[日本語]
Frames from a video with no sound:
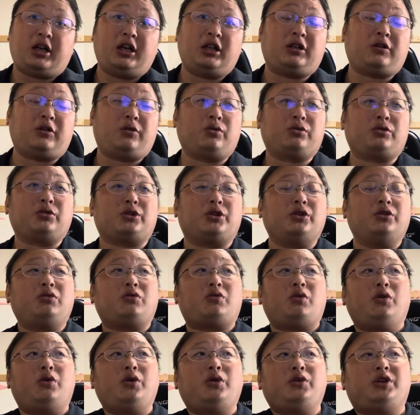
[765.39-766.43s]
かれたことっていうのを
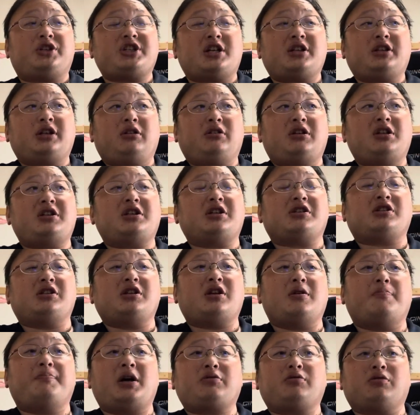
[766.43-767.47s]
こういうチャンネルでです
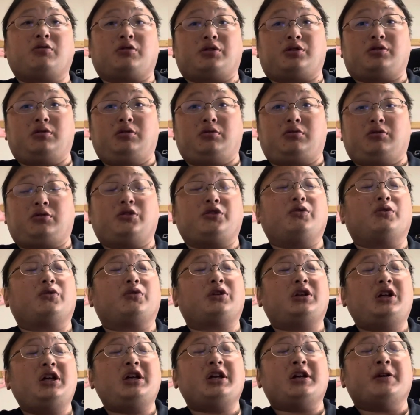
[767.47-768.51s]
ね、暴露することによっ
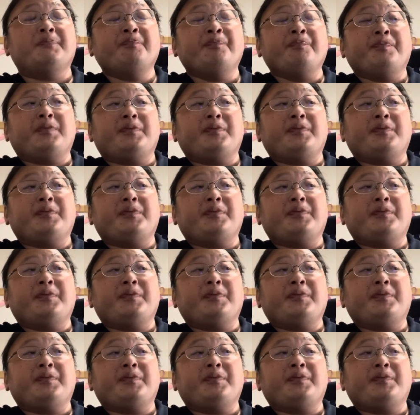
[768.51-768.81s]
て、